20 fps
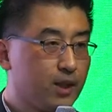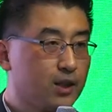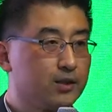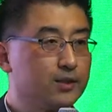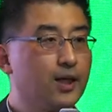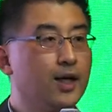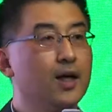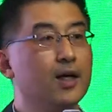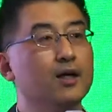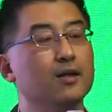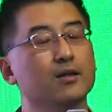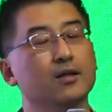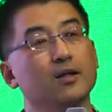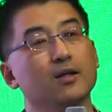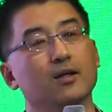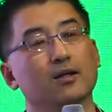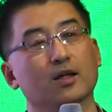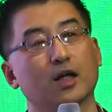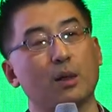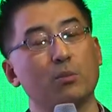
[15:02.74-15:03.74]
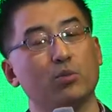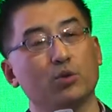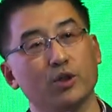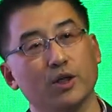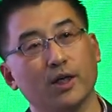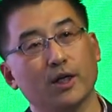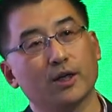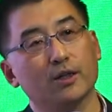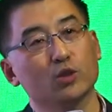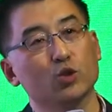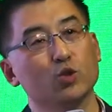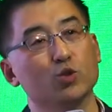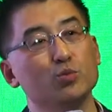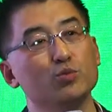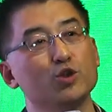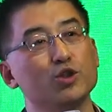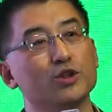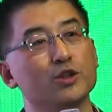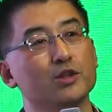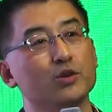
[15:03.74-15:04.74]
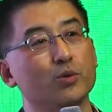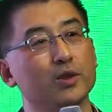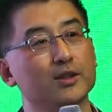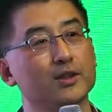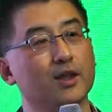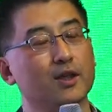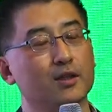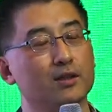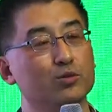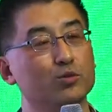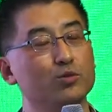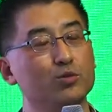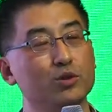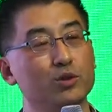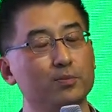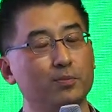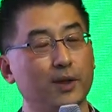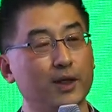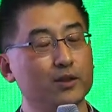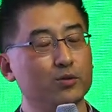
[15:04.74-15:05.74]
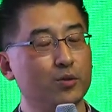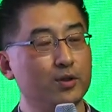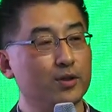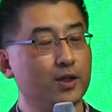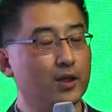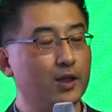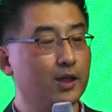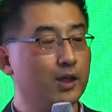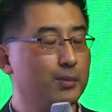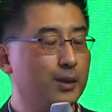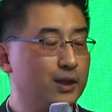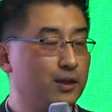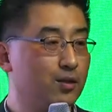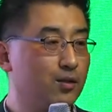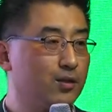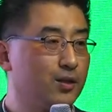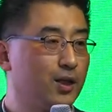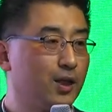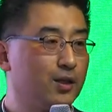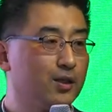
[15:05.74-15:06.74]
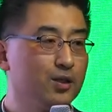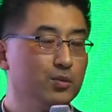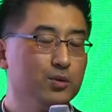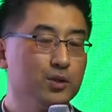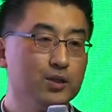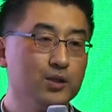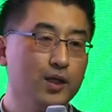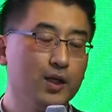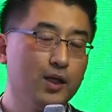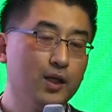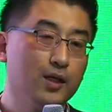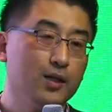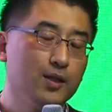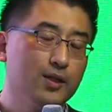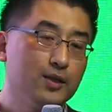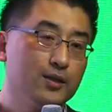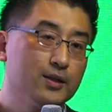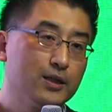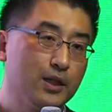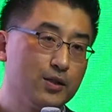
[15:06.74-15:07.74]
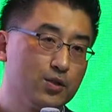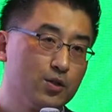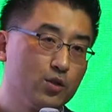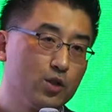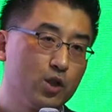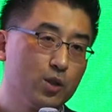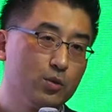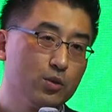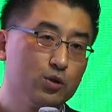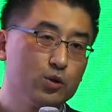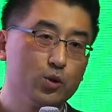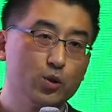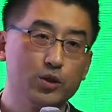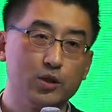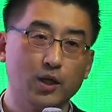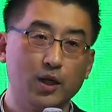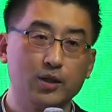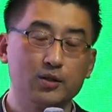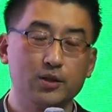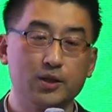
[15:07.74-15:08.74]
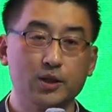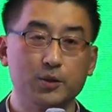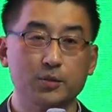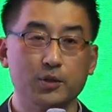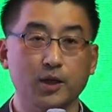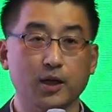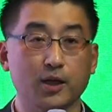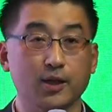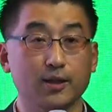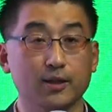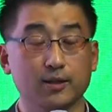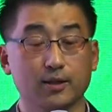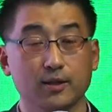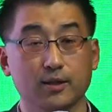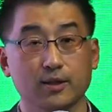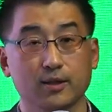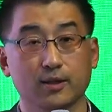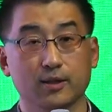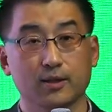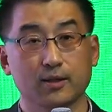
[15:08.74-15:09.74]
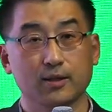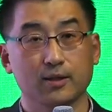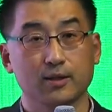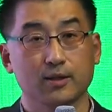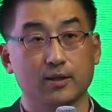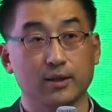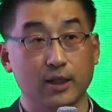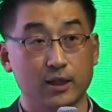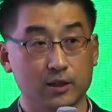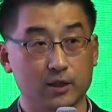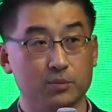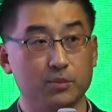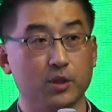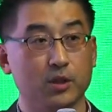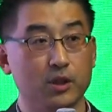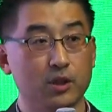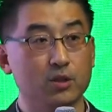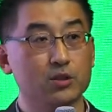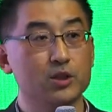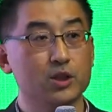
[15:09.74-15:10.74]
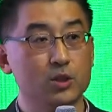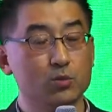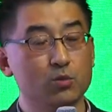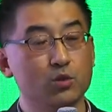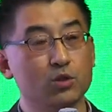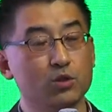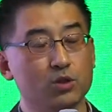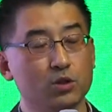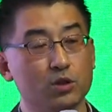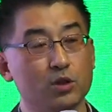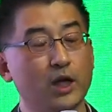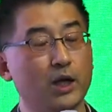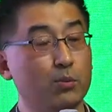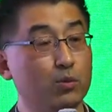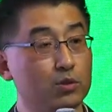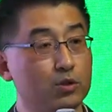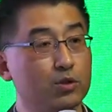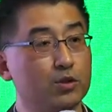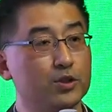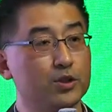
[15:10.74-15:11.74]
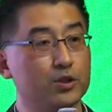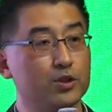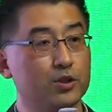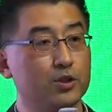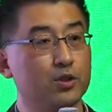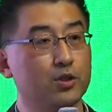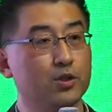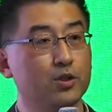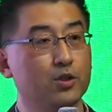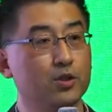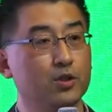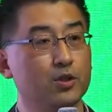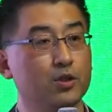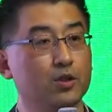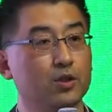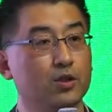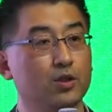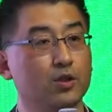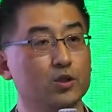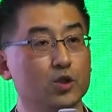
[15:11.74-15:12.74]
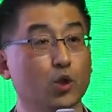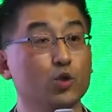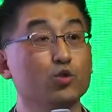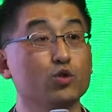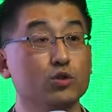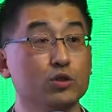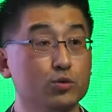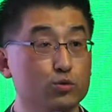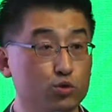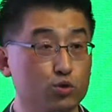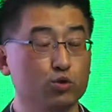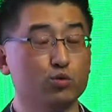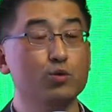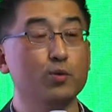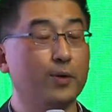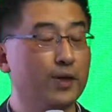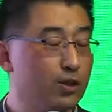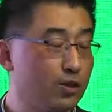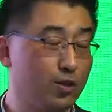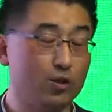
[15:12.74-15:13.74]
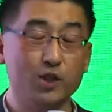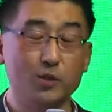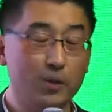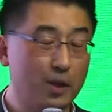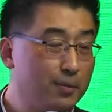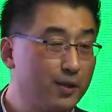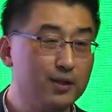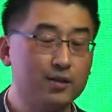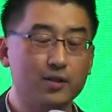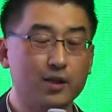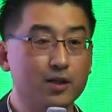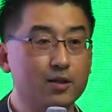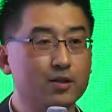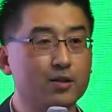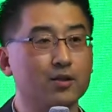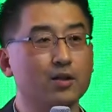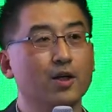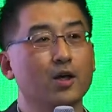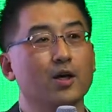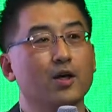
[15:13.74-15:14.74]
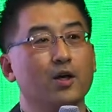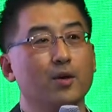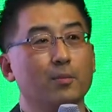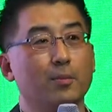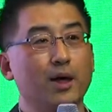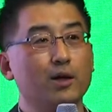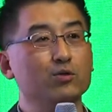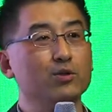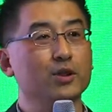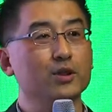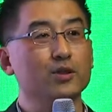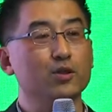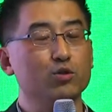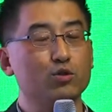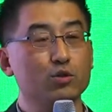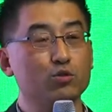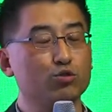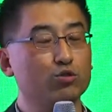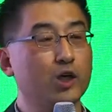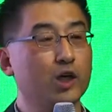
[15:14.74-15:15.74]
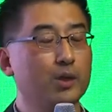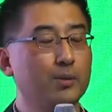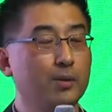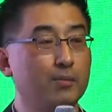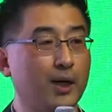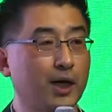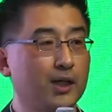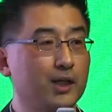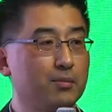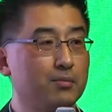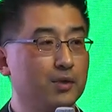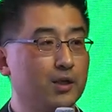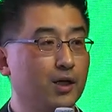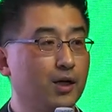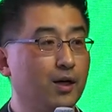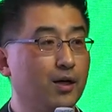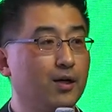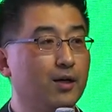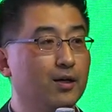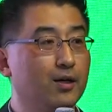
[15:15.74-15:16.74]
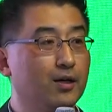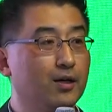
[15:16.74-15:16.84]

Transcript: 그냥 캄보디아에 가서 우물을 짓는 회사, 우물을 파는 회사를 하나 만들었다. 그럼 그게 사회적 기업이고 소셜 앙뜨십이냐? 예를 들면 이런 질문을 해보는 것이죠. 어, 저도 그 우물 파는 거 열심히 해봤는데요. 파고 나서 두 달이면 막힙니다.